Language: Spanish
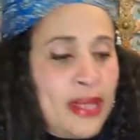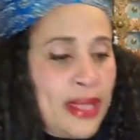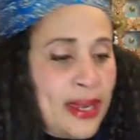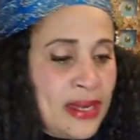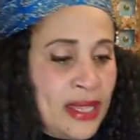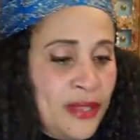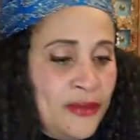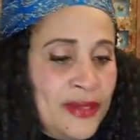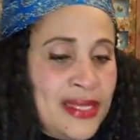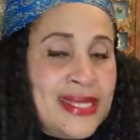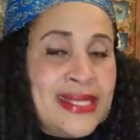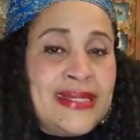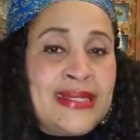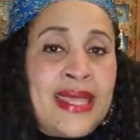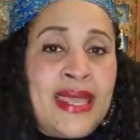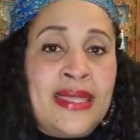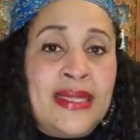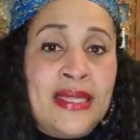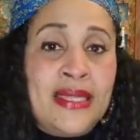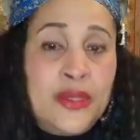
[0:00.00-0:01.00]
en la
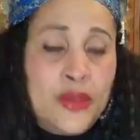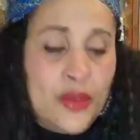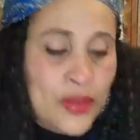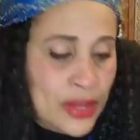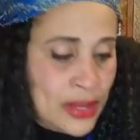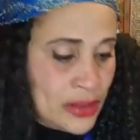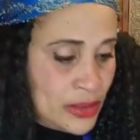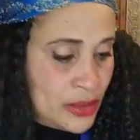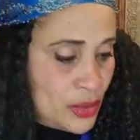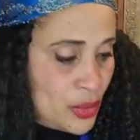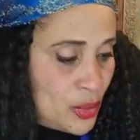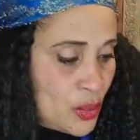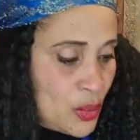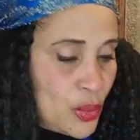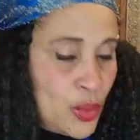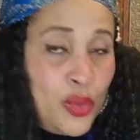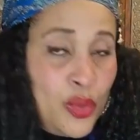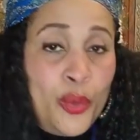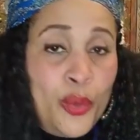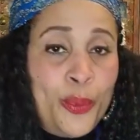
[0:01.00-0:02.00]
revista y nuestro
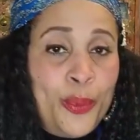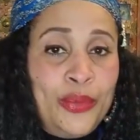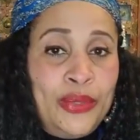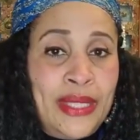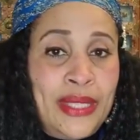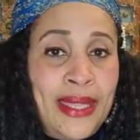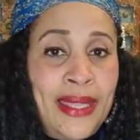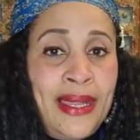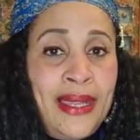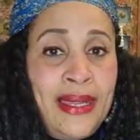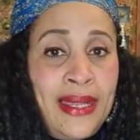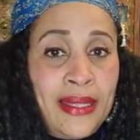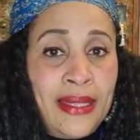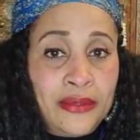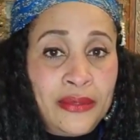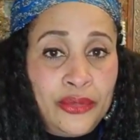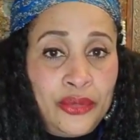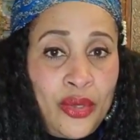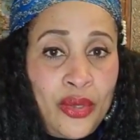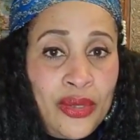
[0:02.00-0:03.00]
club de
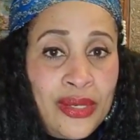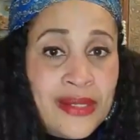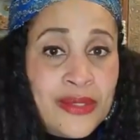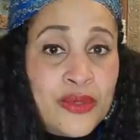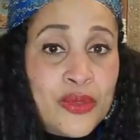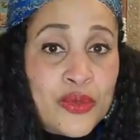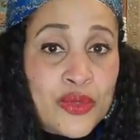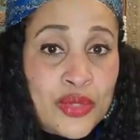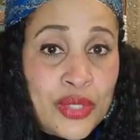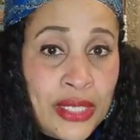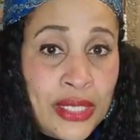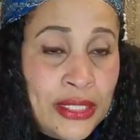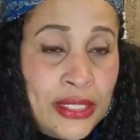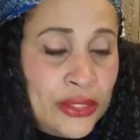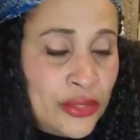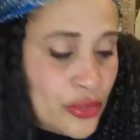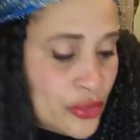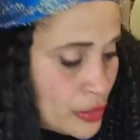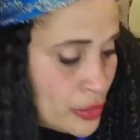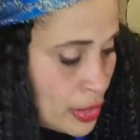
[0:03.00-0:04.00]
lectores
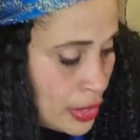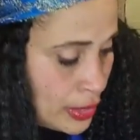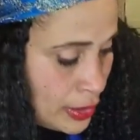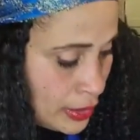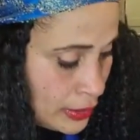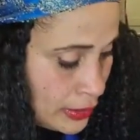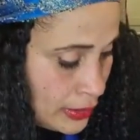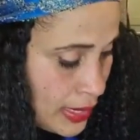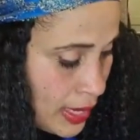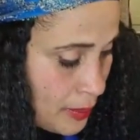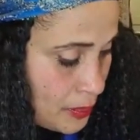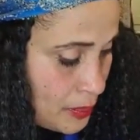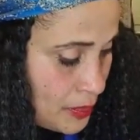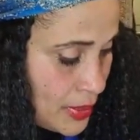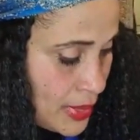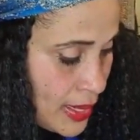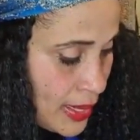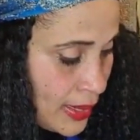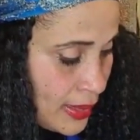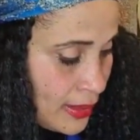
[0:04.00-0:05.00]
suscritos
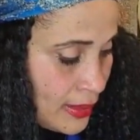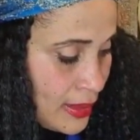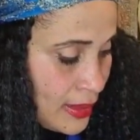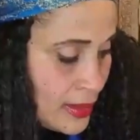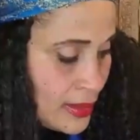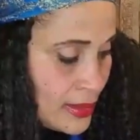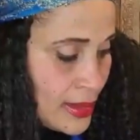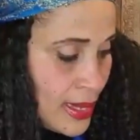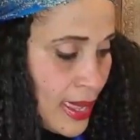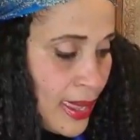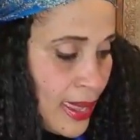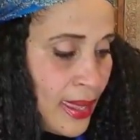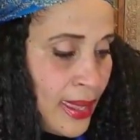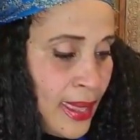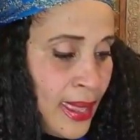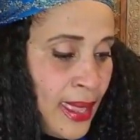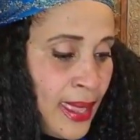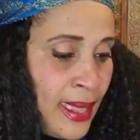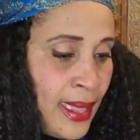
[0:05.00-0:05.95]
también que ya